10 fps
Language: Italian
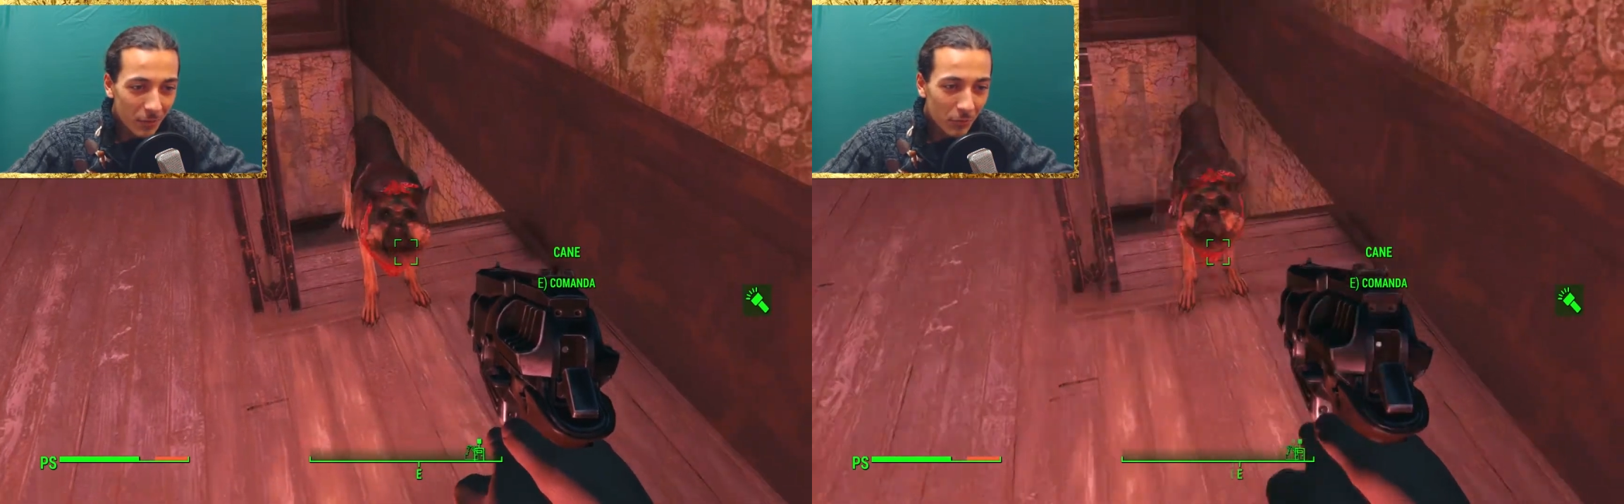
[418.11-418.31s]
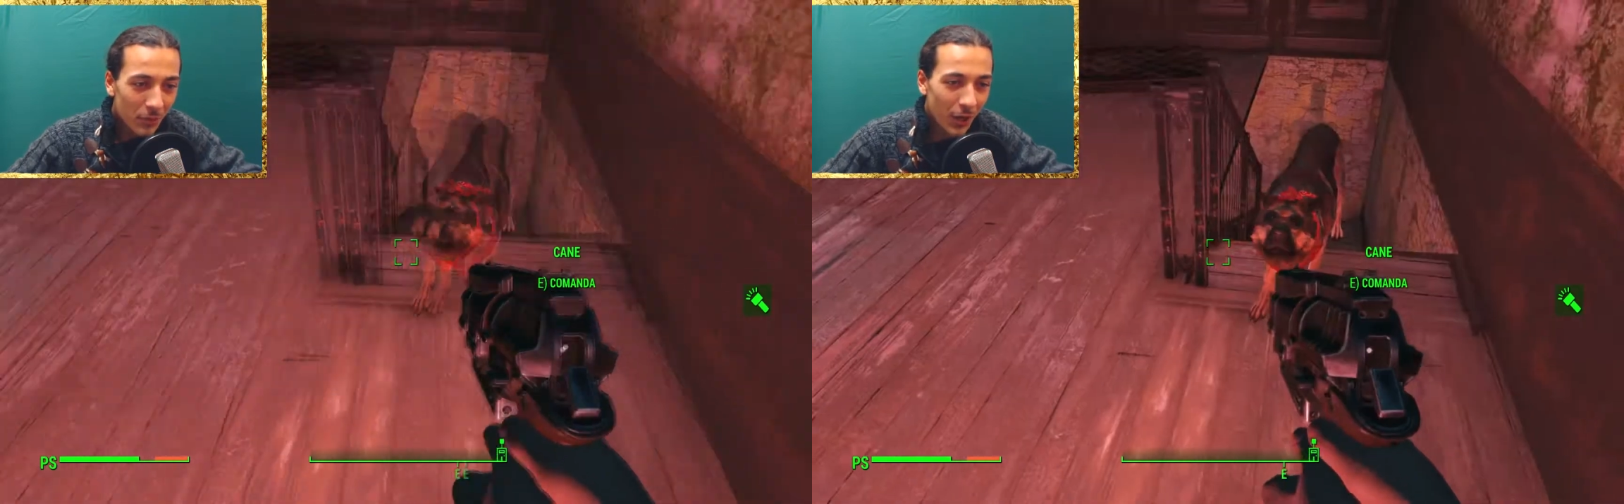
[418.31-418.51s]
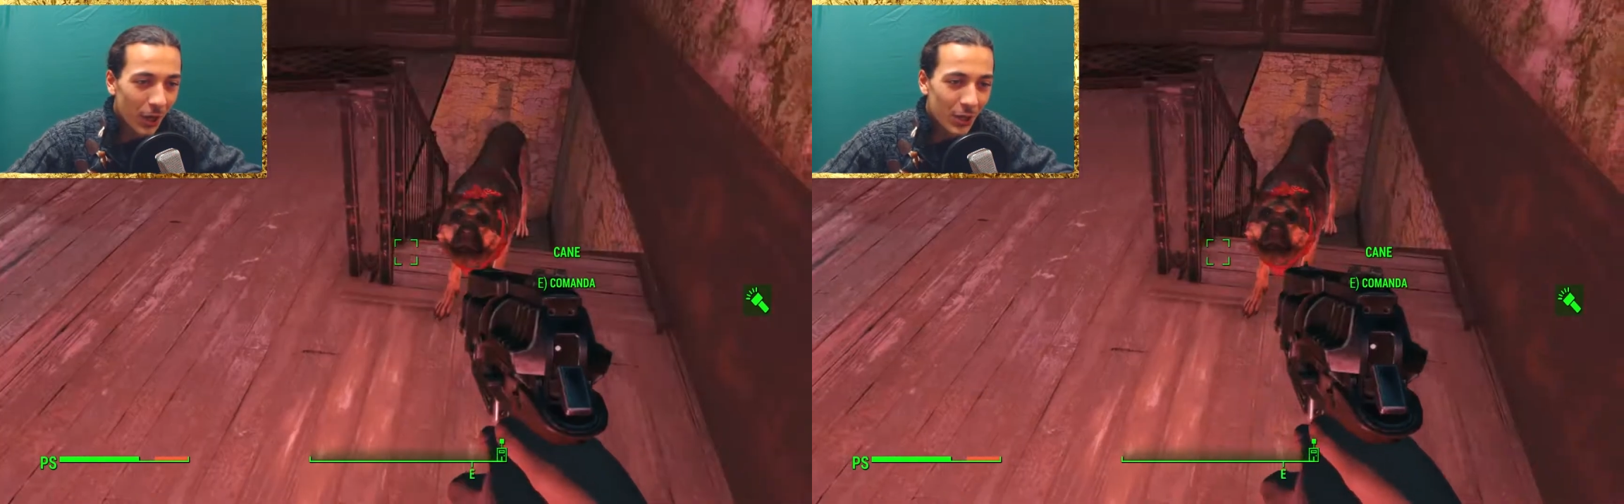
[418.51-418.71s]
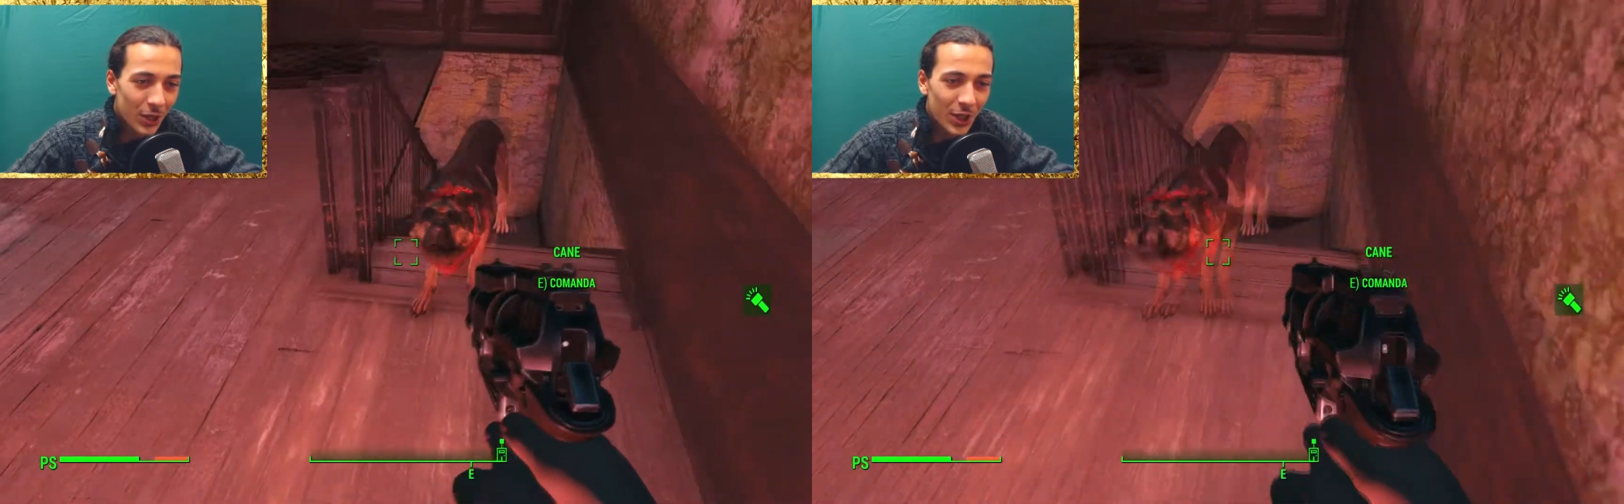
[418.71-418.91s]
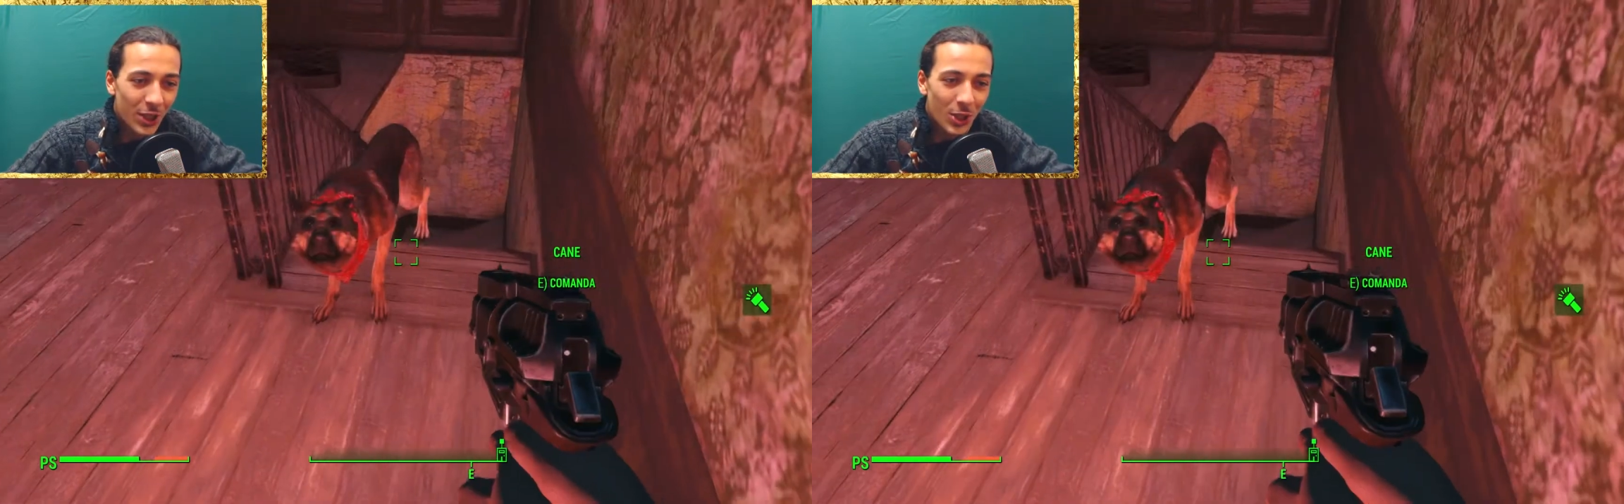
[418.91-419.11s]
Ma
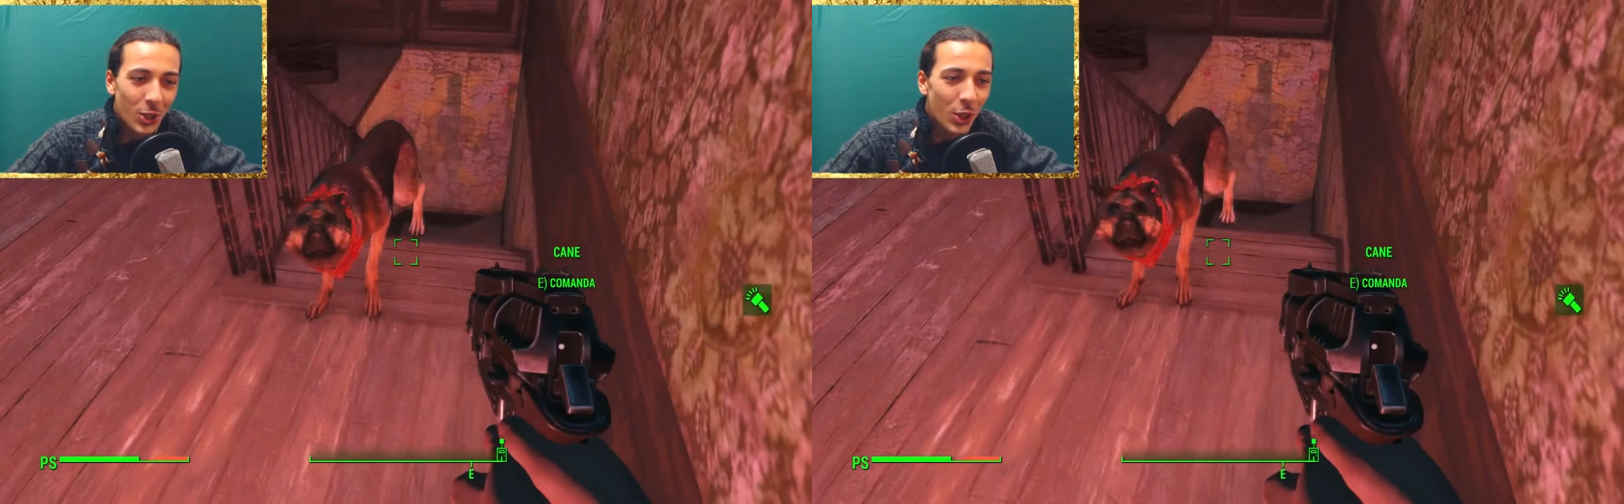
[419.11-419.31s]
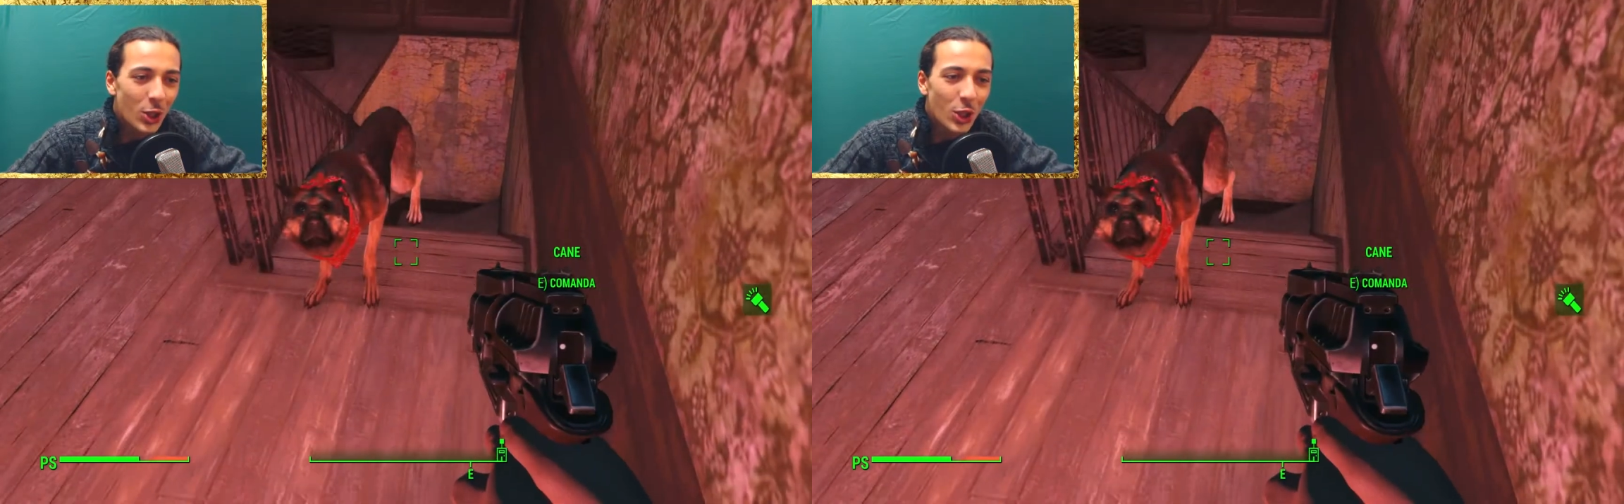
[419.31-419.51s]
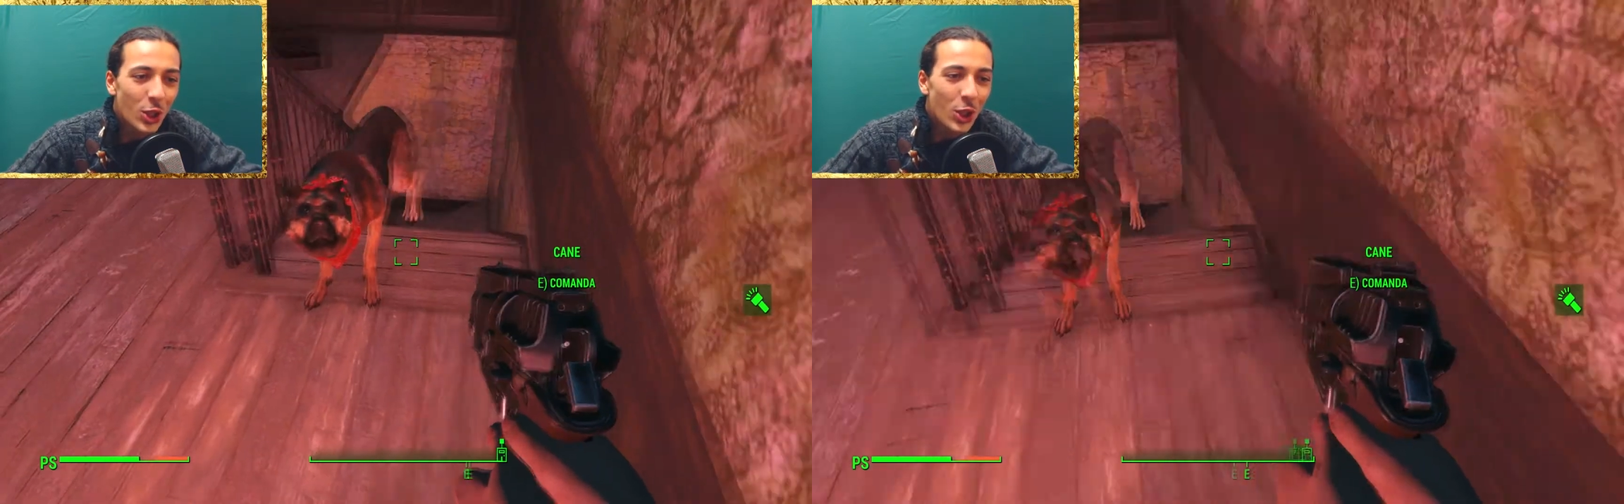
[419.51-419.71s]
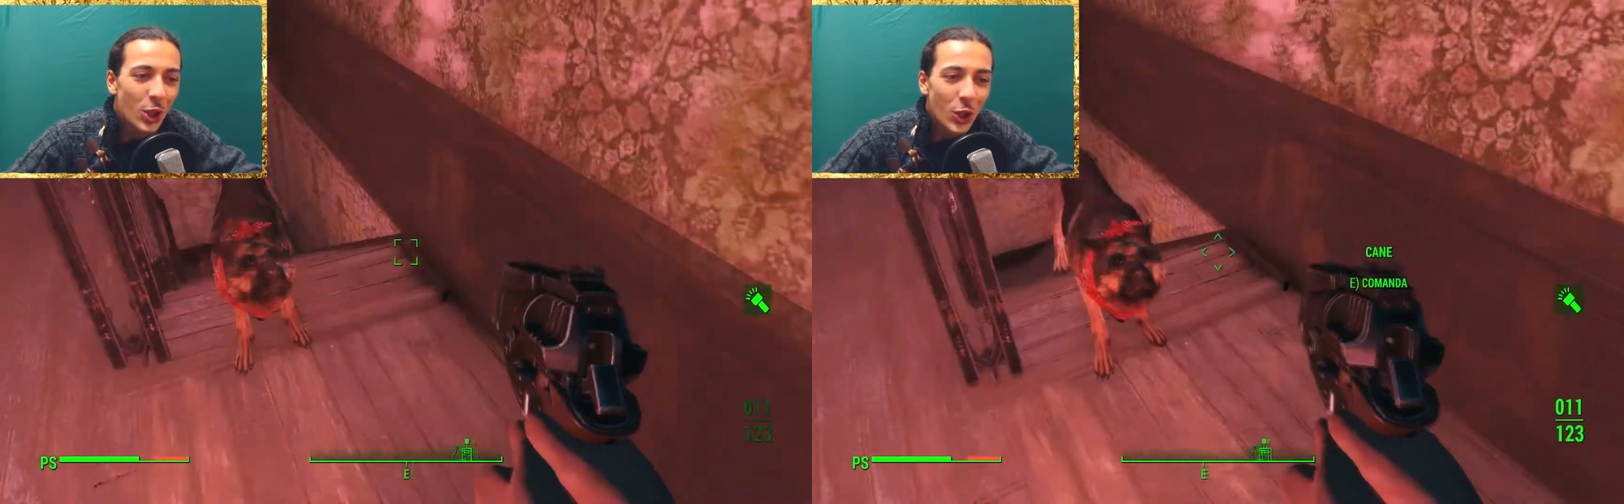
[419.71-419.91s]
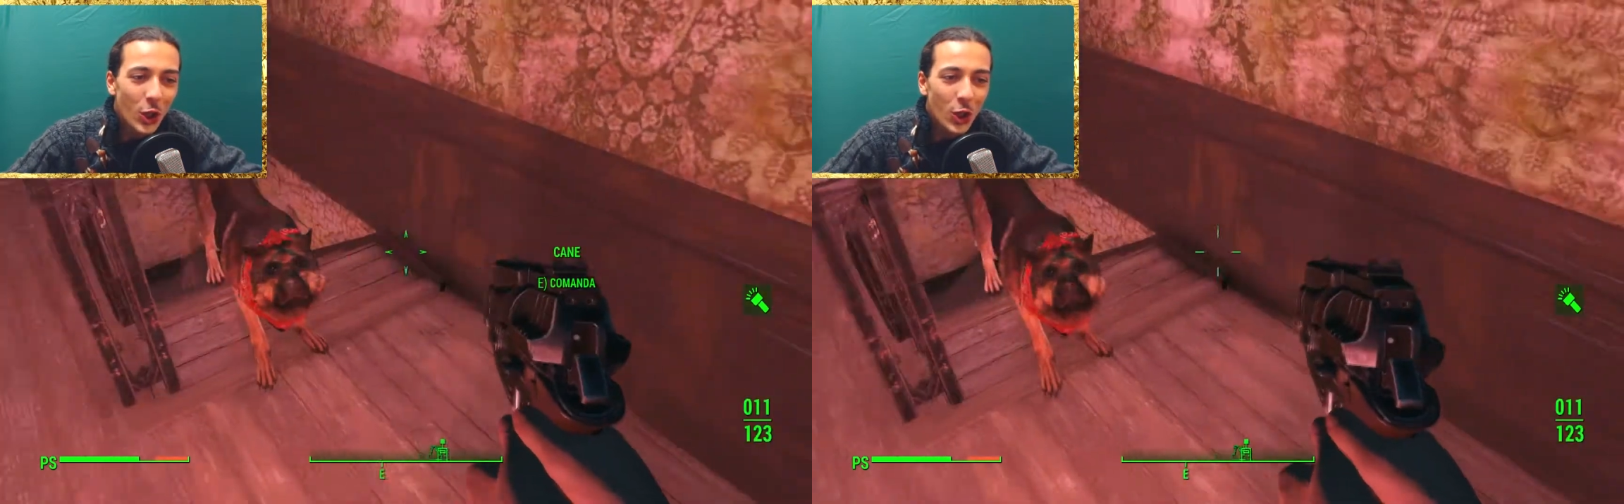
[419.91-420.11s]
che
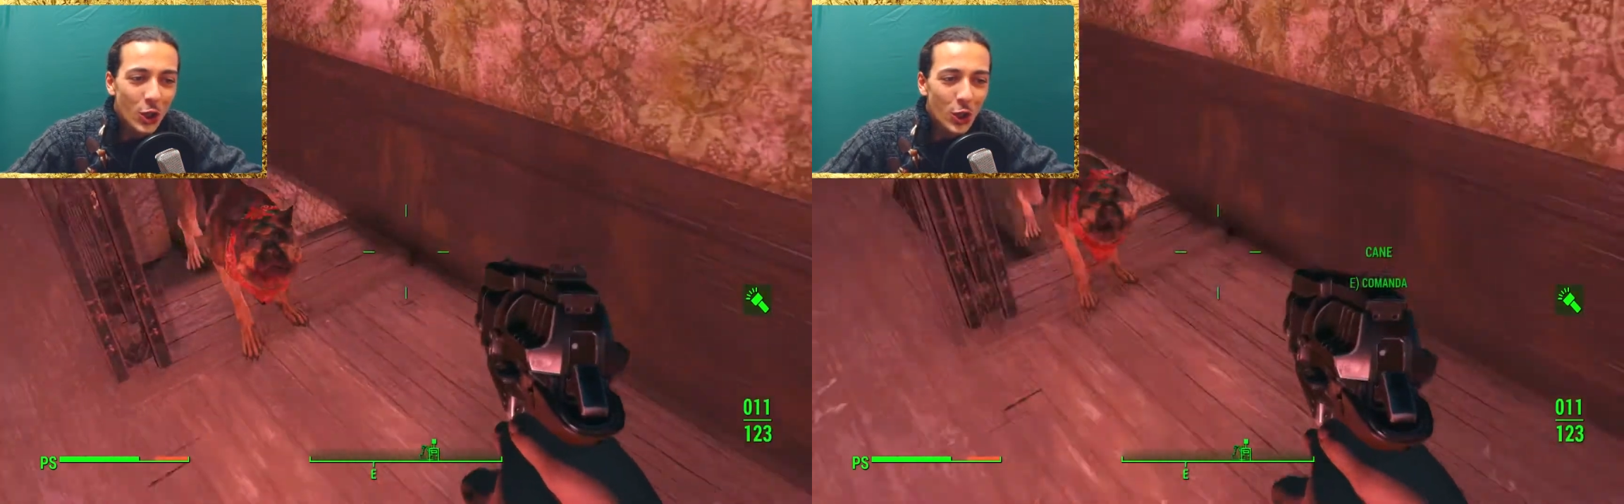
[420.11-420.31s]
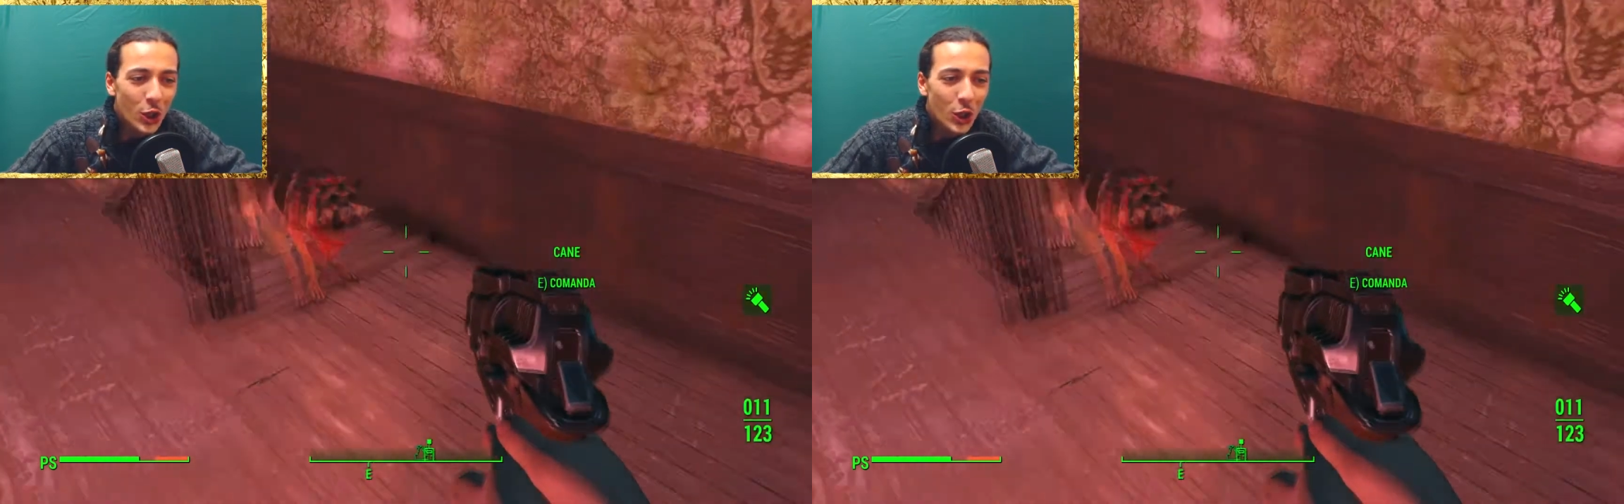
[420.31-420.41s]
carino che